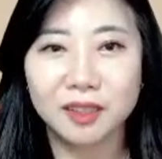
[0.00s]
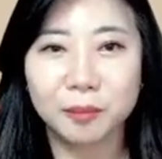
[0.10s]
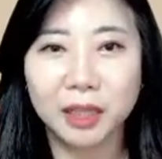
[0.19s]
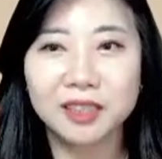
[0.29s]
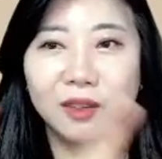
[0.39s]

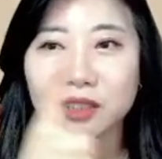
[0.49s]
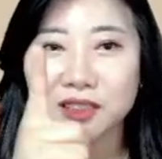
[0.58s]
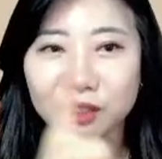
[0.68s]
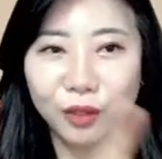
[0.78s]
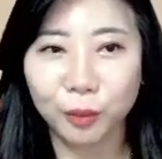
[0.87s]
파트너가
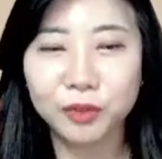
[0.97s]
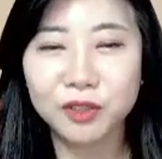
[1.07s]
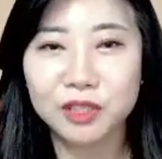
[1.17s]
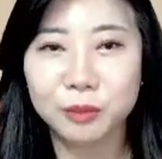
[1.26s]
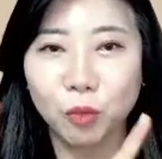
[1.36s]
능력이
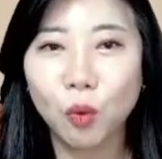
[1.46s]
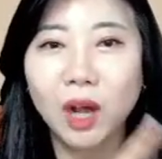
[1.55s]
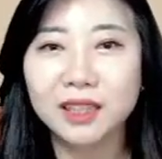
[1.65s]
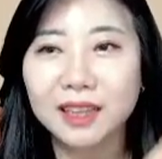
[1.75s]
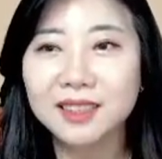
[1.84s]
없든지
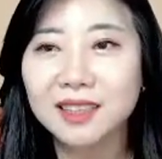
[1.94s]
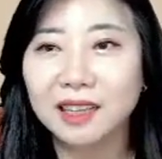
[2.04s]
뭐가 됐든